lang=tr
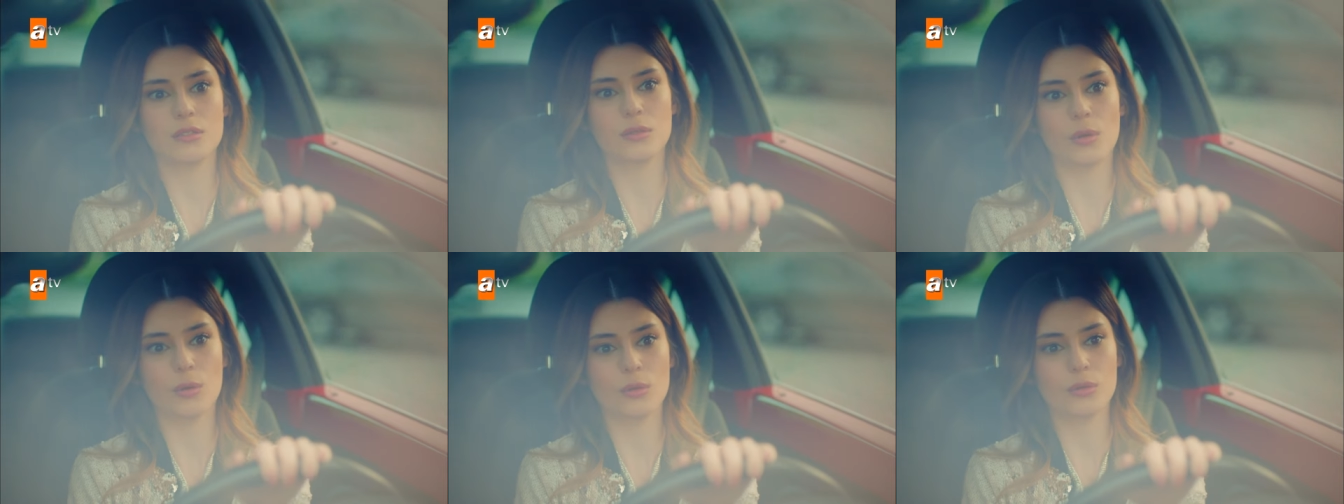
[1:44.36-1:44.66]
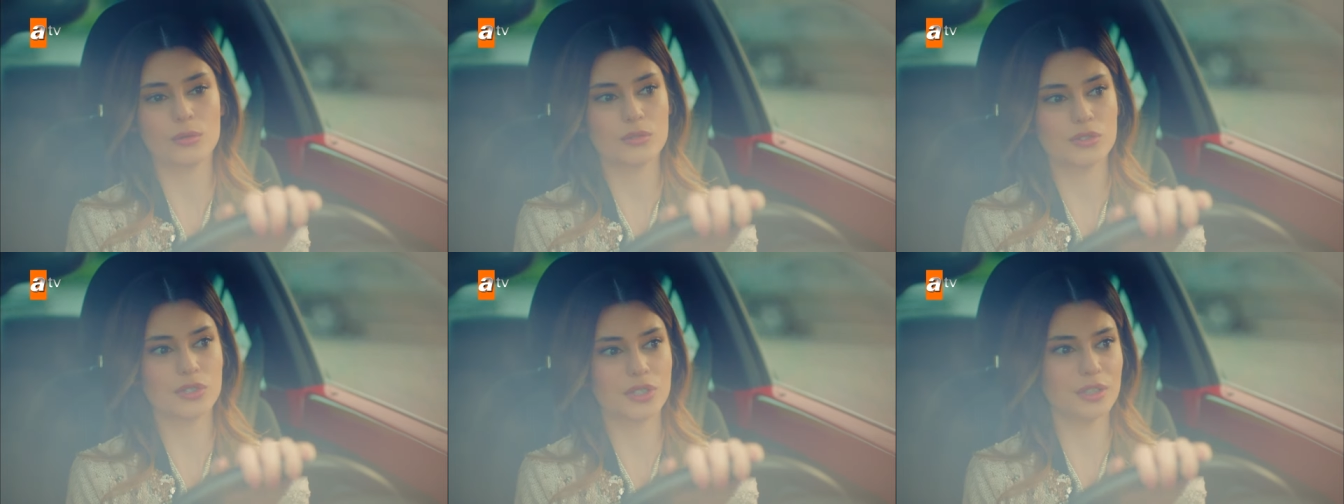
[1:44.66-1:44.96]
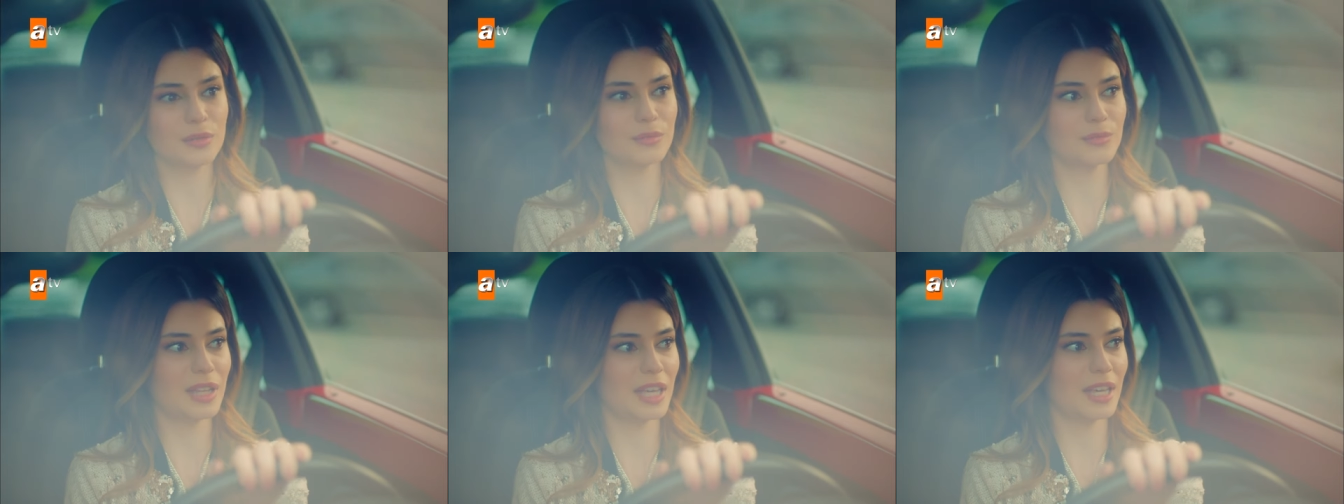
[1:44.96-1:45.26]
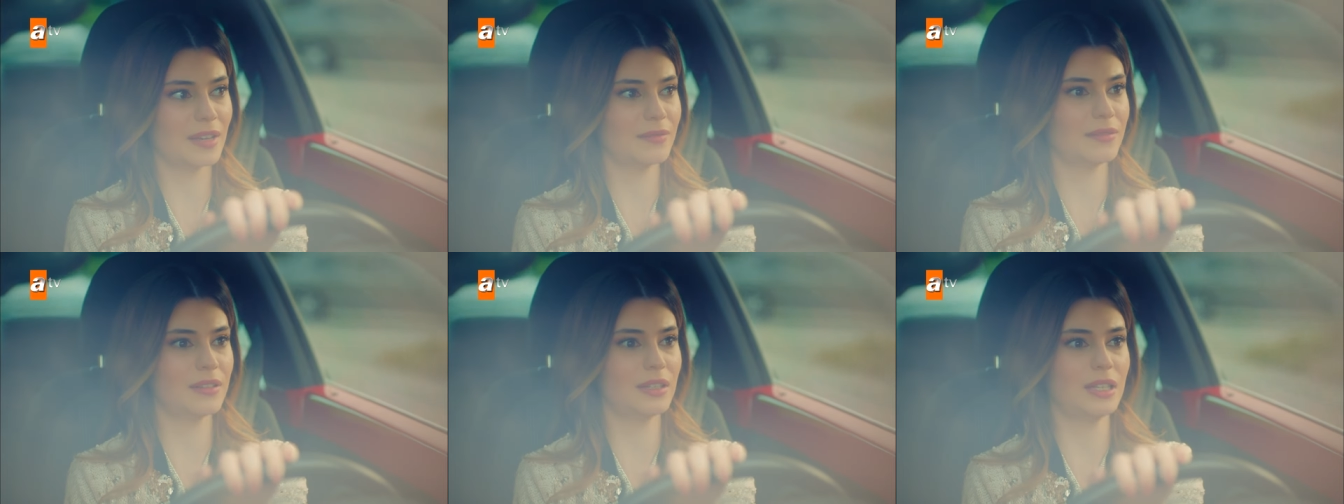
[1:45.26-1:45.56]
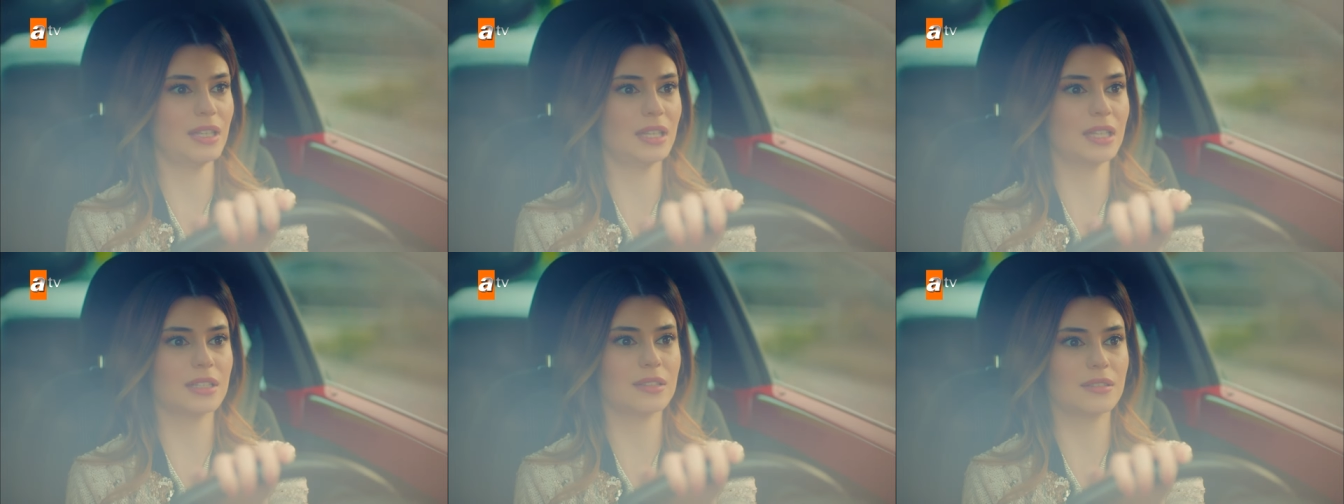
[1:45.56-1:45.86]
Yok canımla
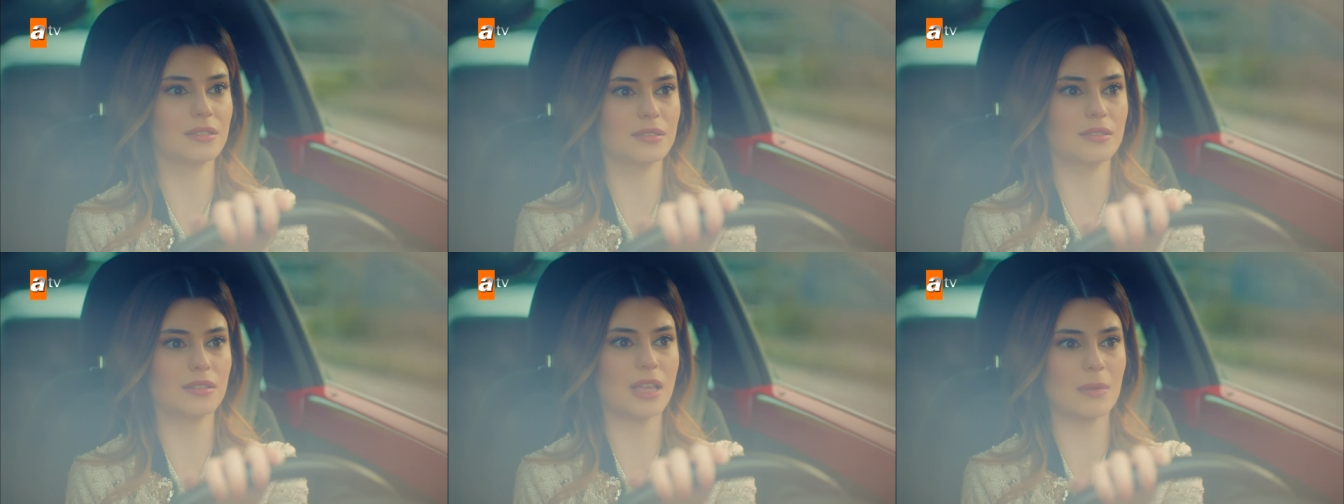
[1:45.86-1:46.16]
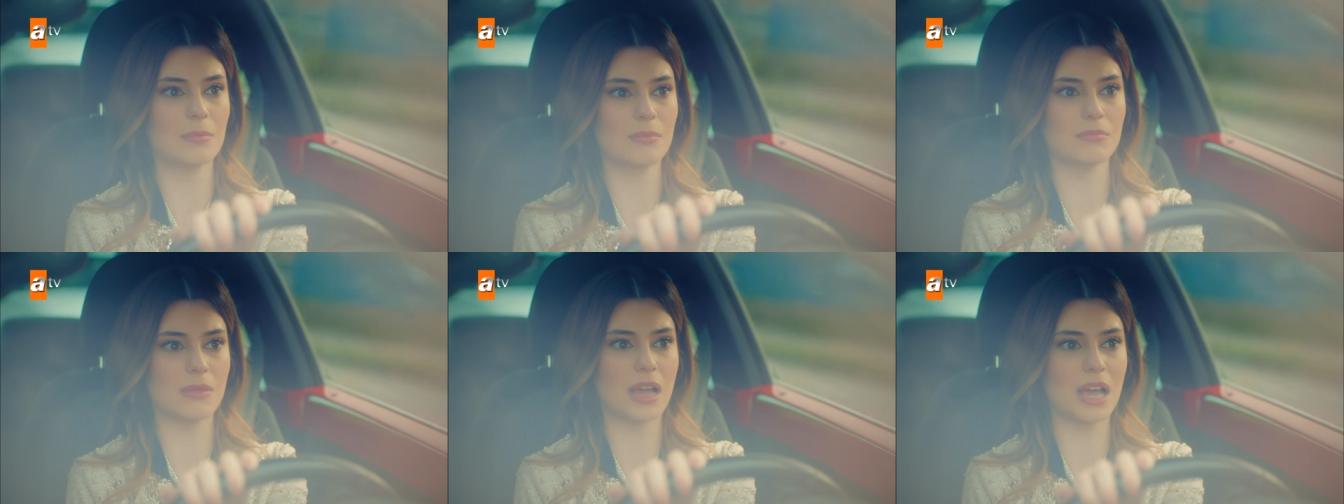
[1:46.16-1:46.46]
evliliği. Hem